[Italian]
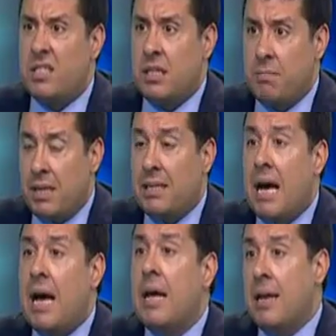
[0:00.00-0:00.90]

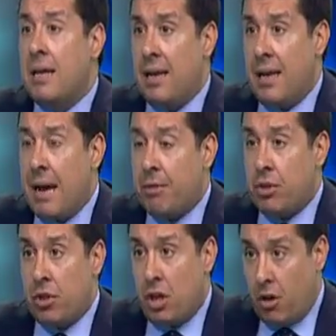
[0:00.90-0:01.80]
flessibilità
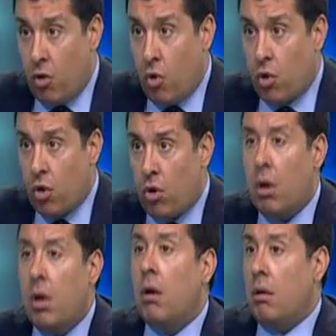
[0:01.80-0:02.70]
nell'ambito del
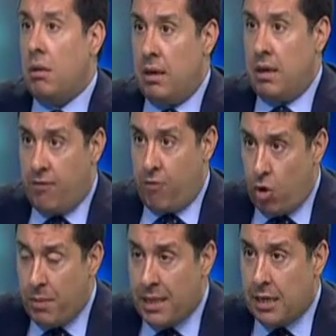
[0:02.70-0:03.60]
lavoro, mm, la
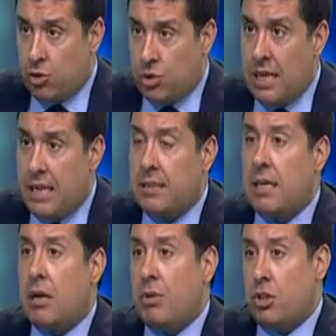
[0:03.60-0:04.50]
riforma della
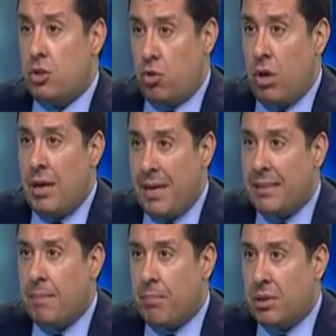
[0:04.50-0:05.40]
giustizia, questi sono
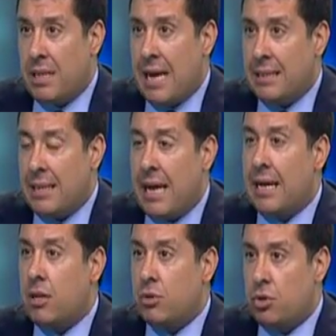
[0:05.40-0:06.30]
elementi importanti,
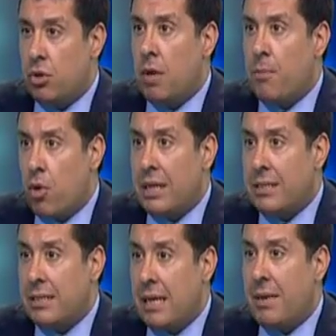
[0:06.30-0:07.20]
anche la riduzione della
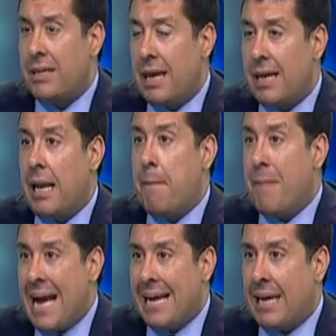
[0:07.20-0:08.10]
burocrazia, in maniera tale che le
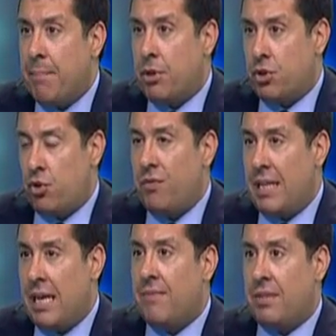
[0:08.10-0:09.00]
banche possono
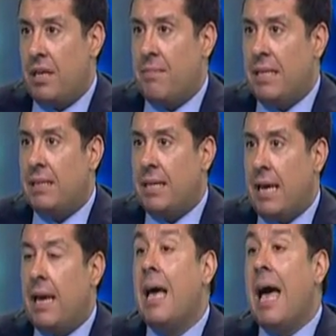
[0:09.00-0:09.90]
vedere effettivamente
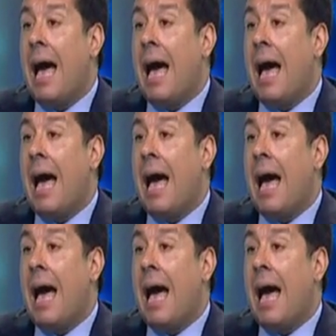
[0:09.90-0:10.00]
che